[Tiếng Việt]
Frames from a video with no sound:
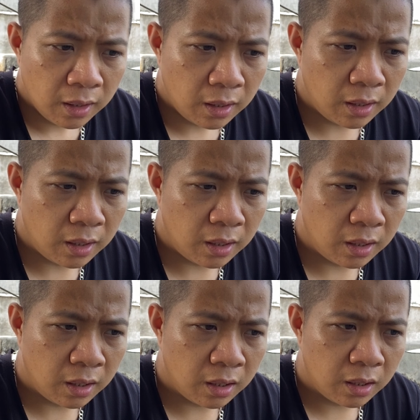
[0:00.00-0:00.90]

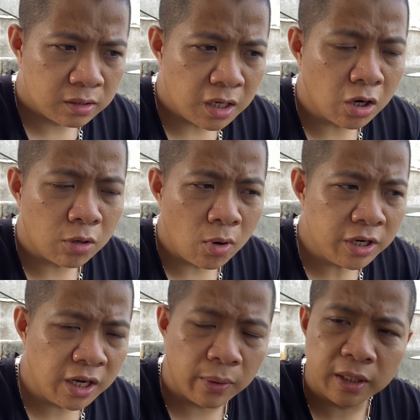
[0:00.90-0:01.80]
uh, chân nó có bốt
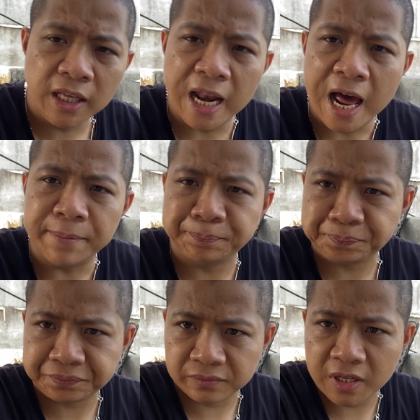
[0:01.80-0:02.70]
nhiều ấy thì là
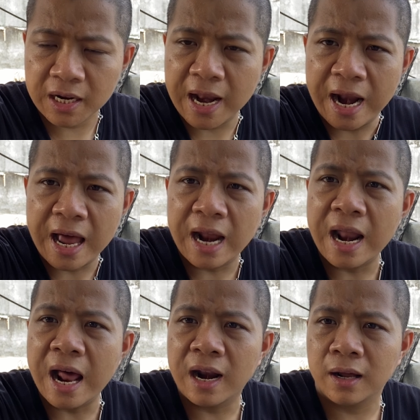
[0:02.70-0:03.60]
là là
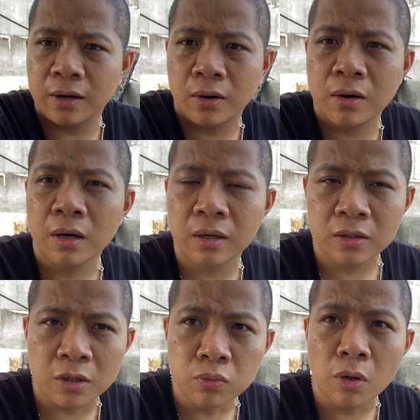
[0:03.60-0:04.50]
là, là nó, nó nó
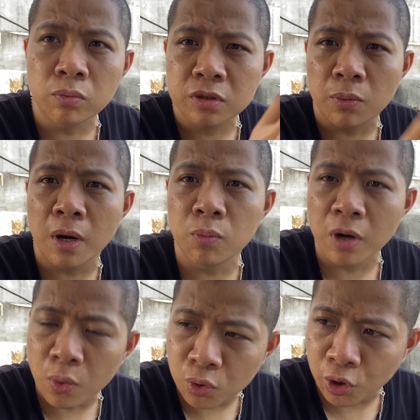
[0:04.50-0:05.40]
sống trong trong lồng
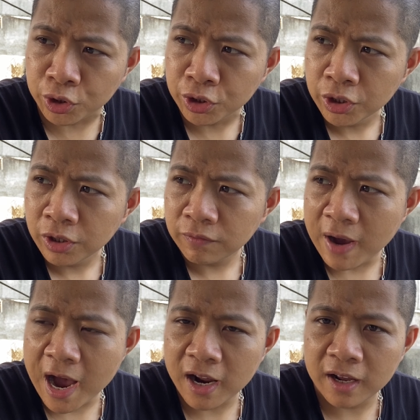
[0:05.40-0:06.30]
lâu rồi
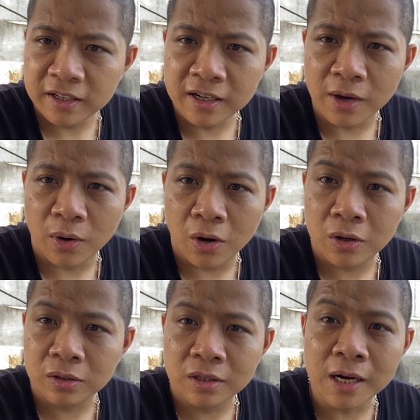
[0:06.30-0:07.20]
và như kiểu là nó
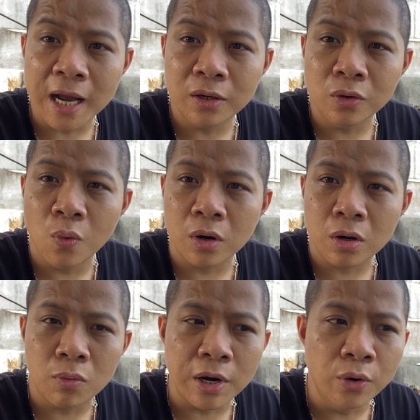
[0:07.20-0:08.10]
thức ăn thức uống nó
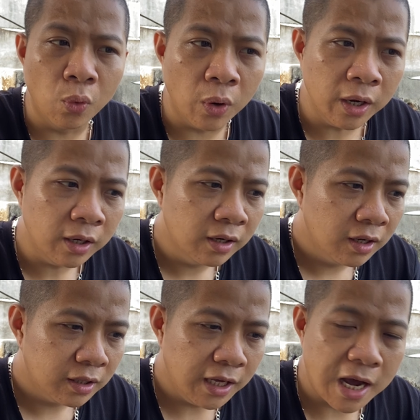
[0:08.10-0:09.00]
không đầy đủ ấy
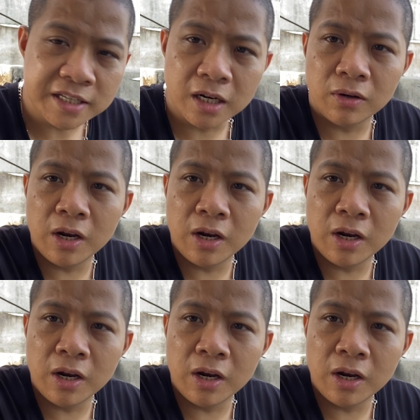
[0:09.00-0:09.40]
thì uh, chân nó